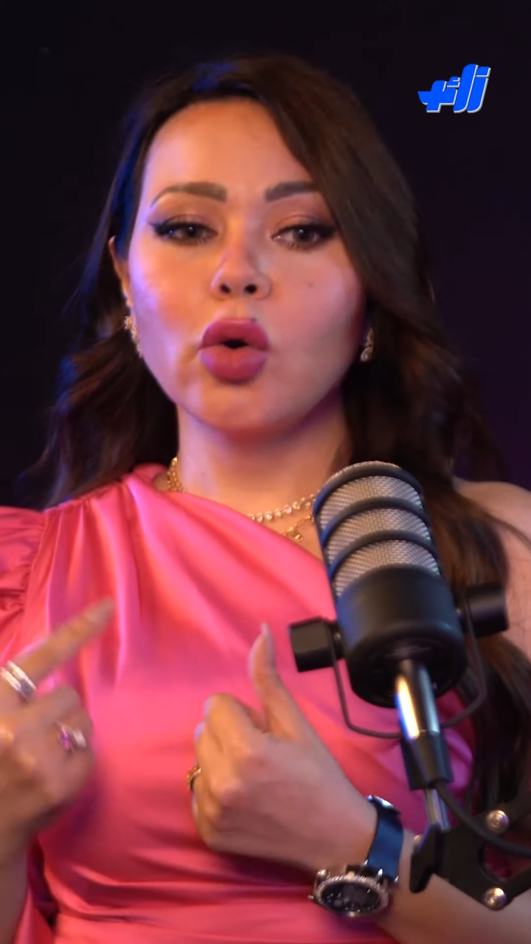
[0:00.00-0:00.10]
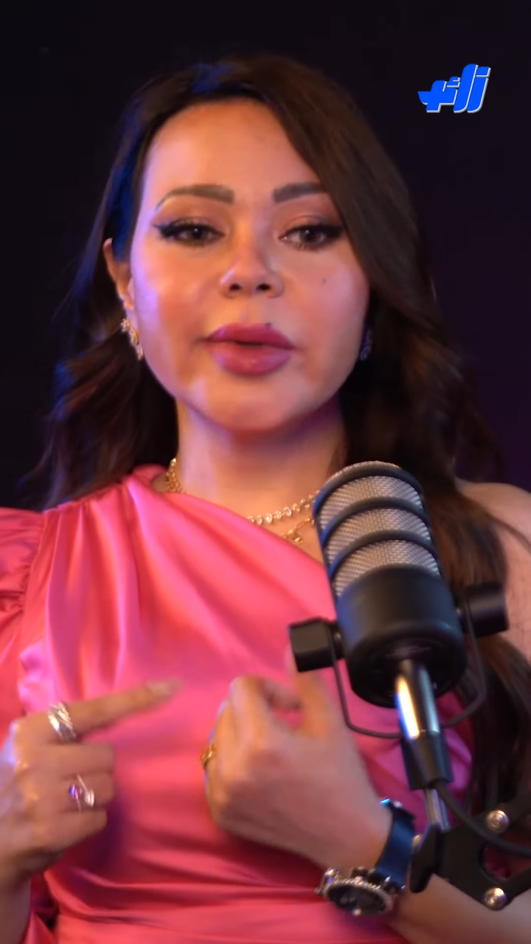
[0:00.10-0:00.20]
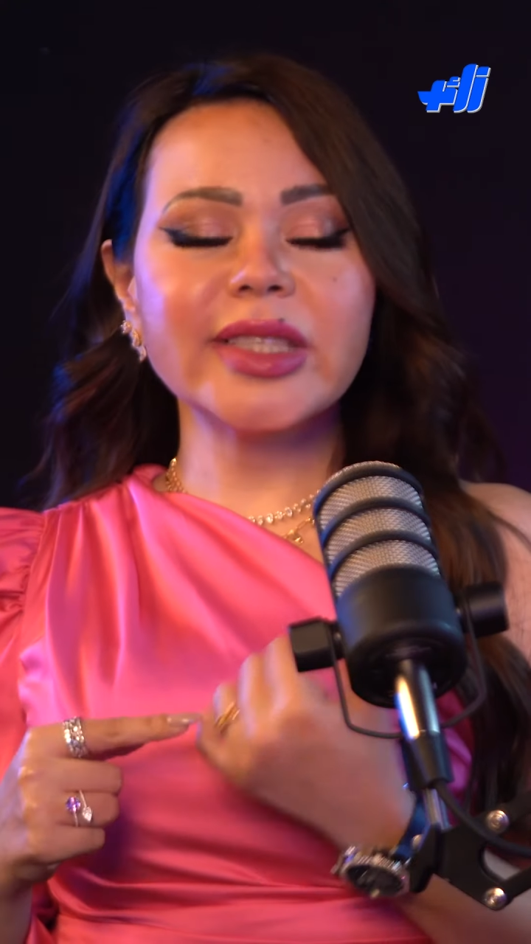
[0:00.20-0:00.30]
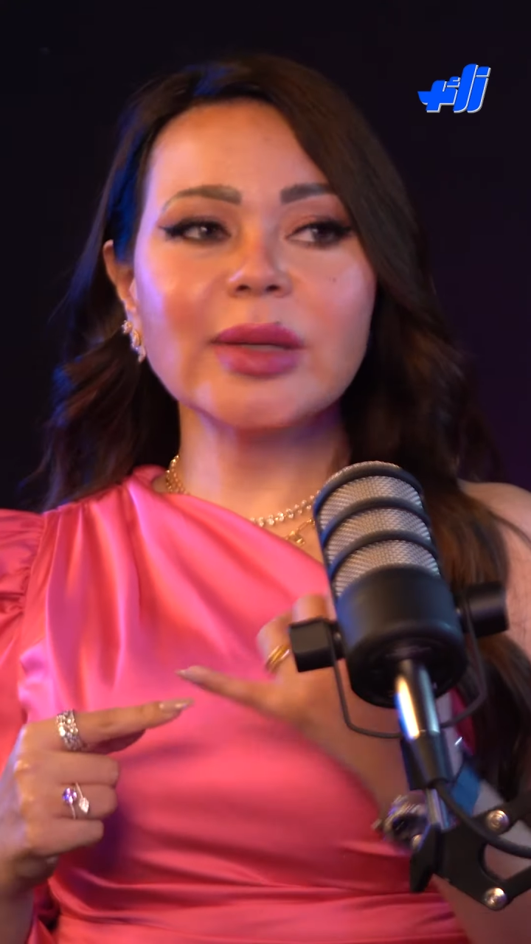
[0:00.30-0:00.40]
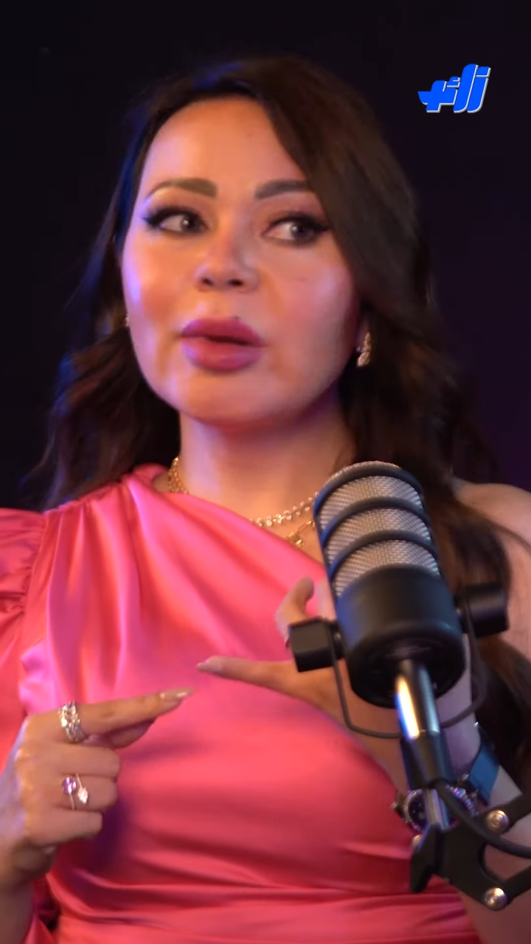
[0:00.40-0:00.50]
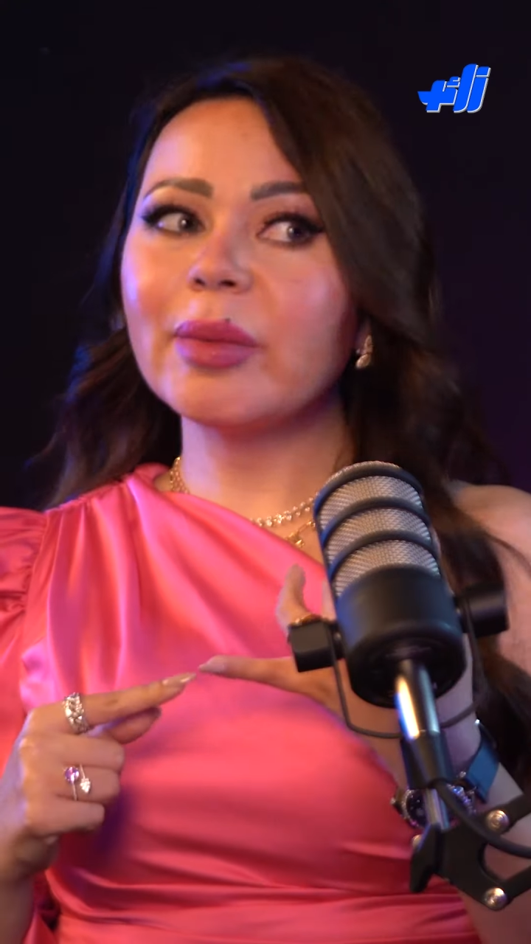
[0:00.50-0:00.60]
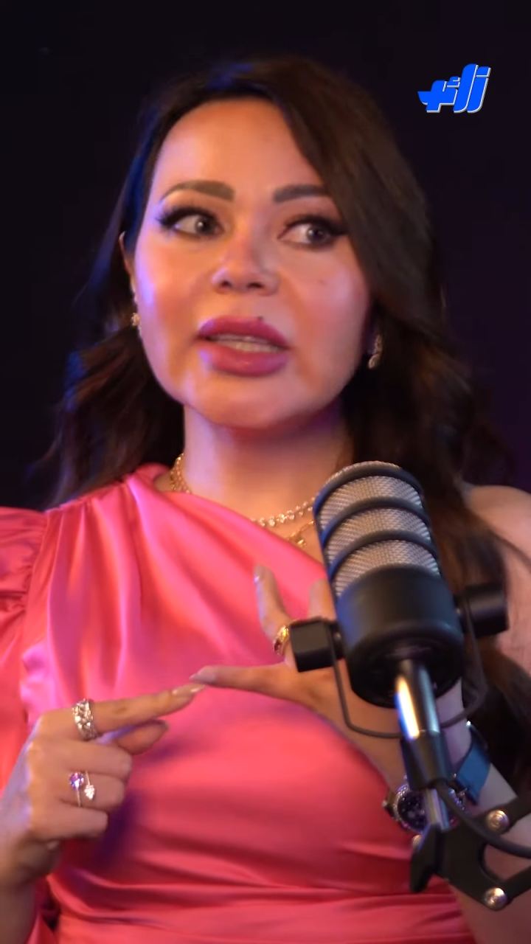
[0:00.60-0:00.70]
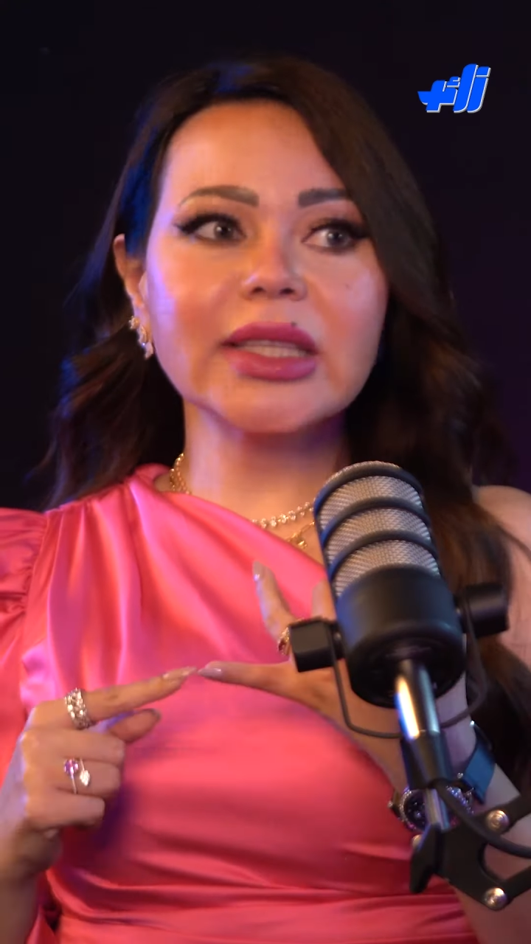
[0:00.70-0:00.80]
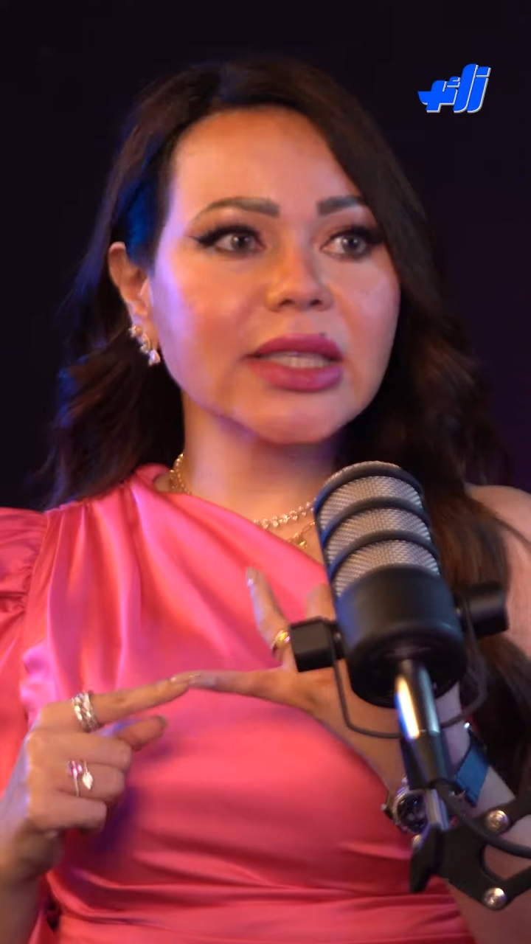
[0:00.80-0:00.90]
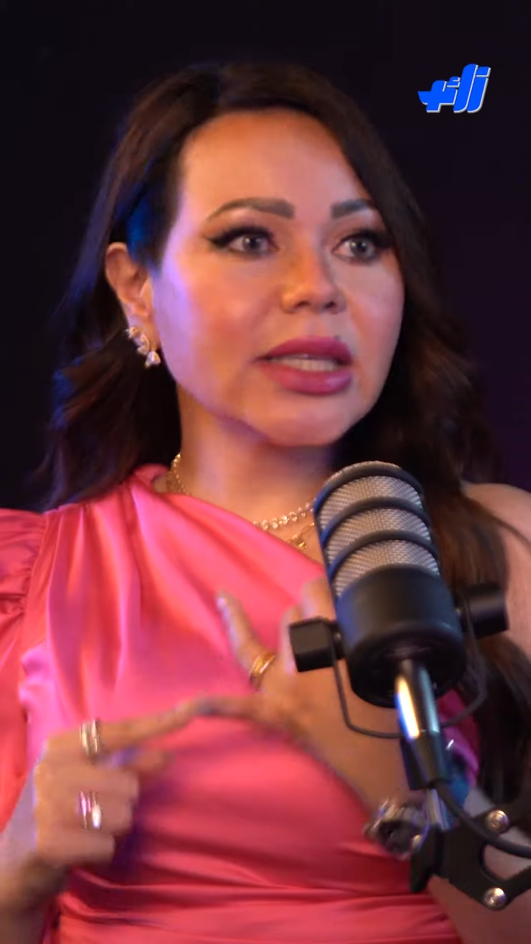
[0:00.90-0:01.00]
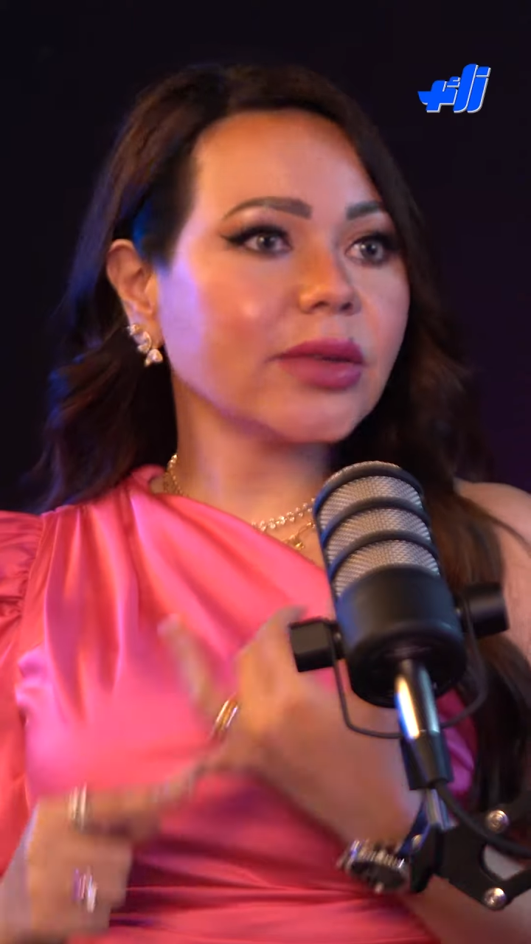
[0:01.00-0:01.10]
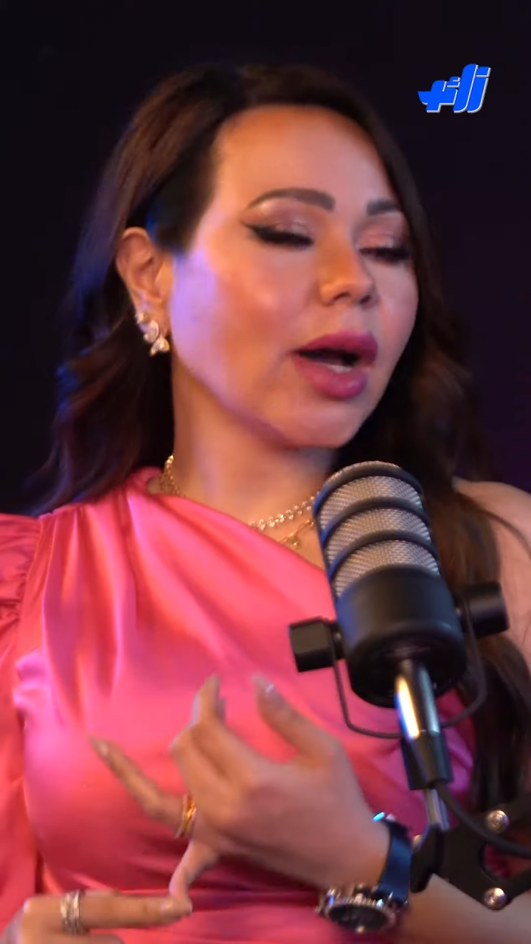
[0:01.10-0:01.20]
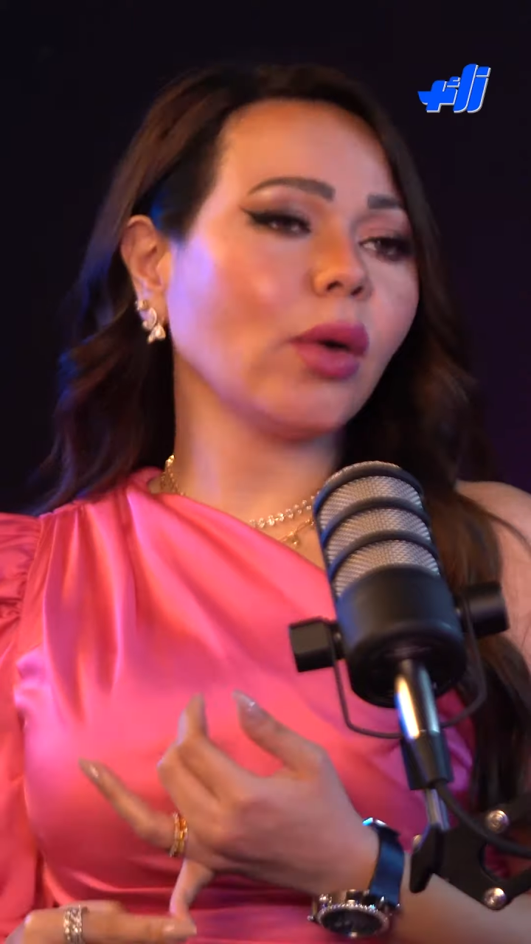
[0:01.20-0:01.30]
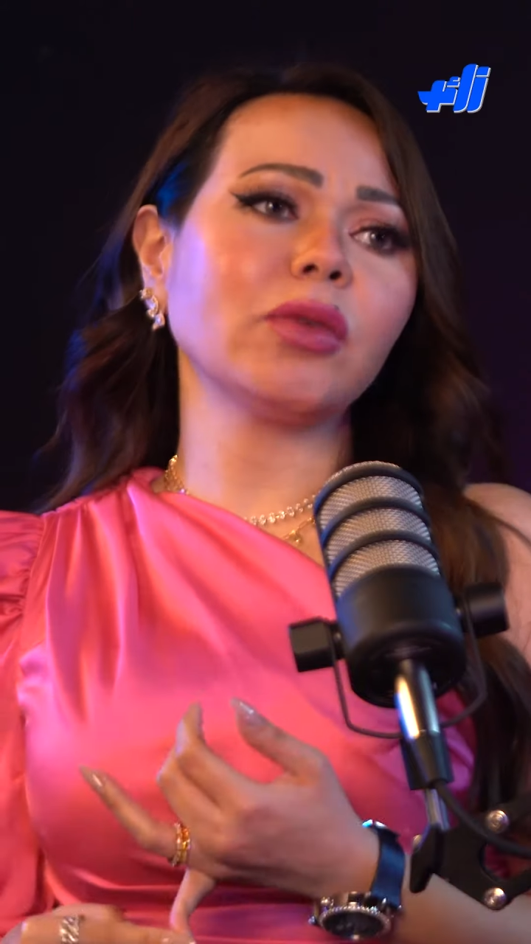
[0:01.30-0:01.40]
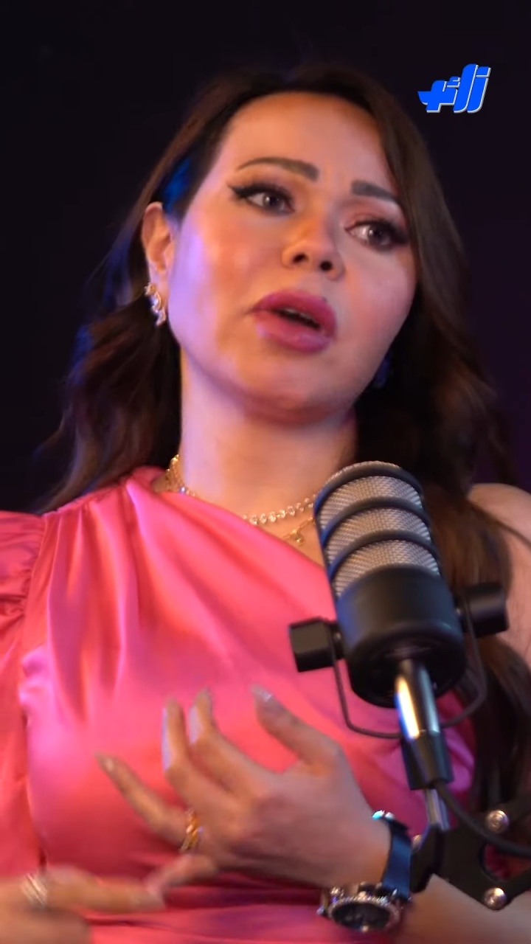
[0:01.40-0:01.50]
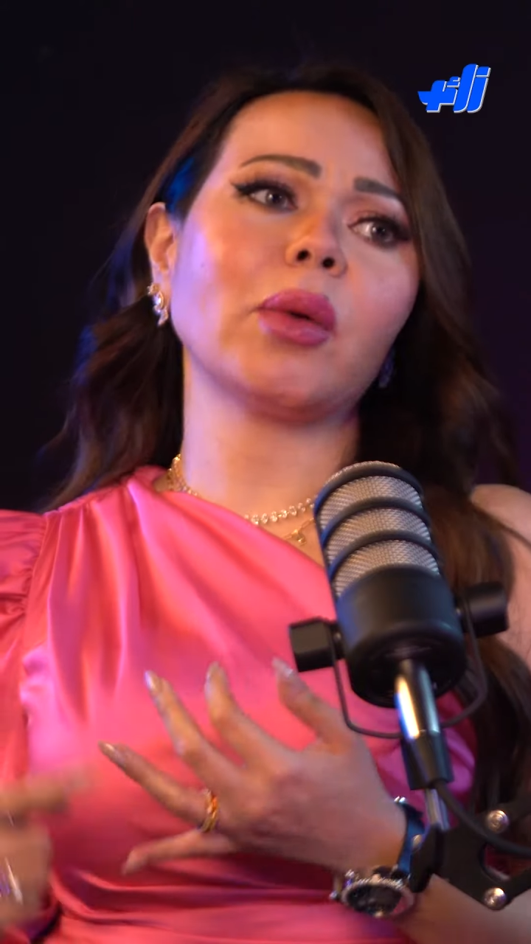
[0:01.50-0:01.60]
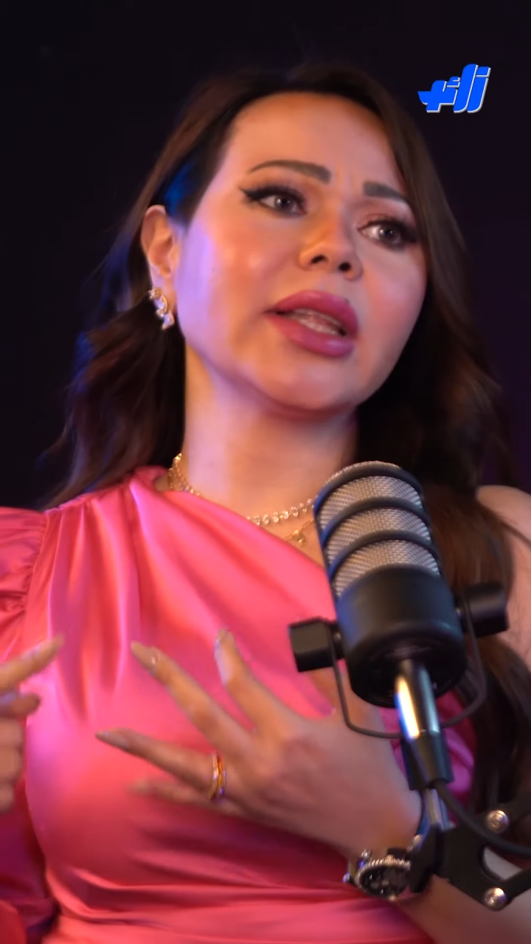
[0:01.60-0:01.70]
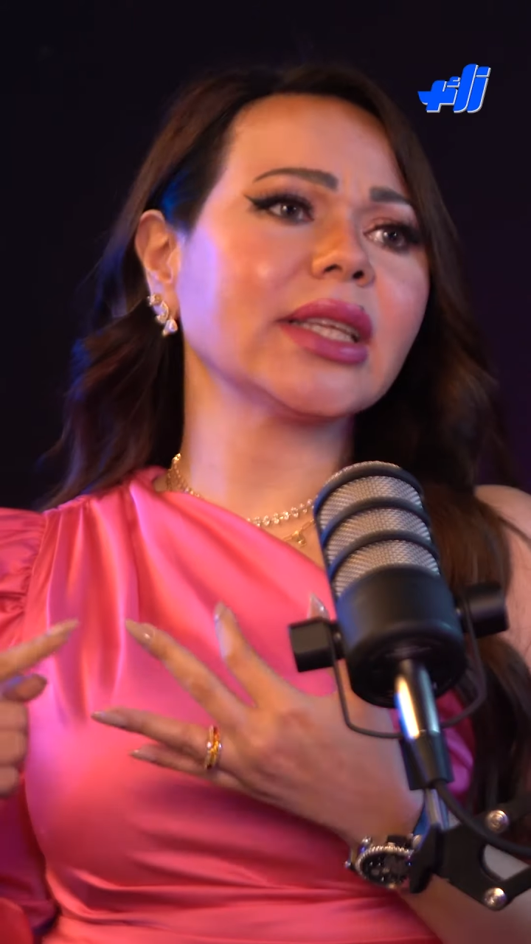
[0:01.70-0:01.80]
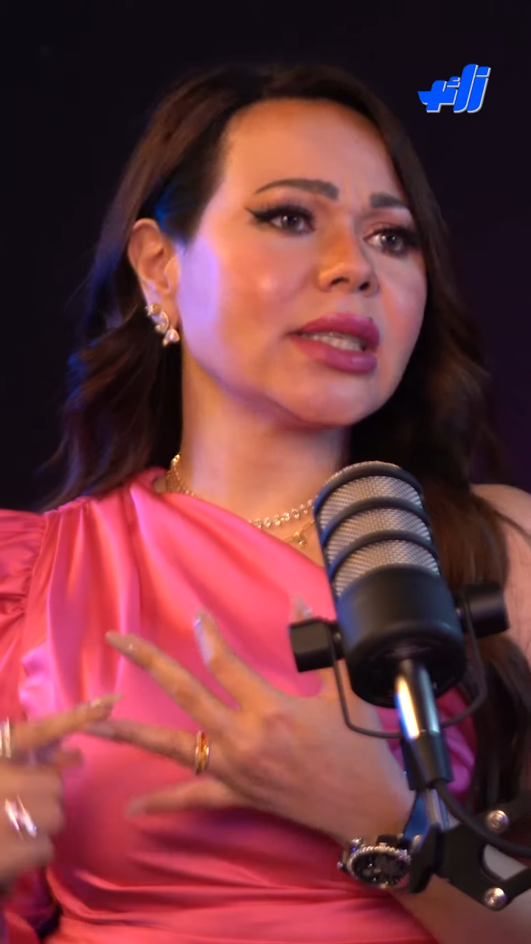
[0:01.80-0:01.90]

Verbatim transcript: وبتسيب البيت كتير قوي في اوقات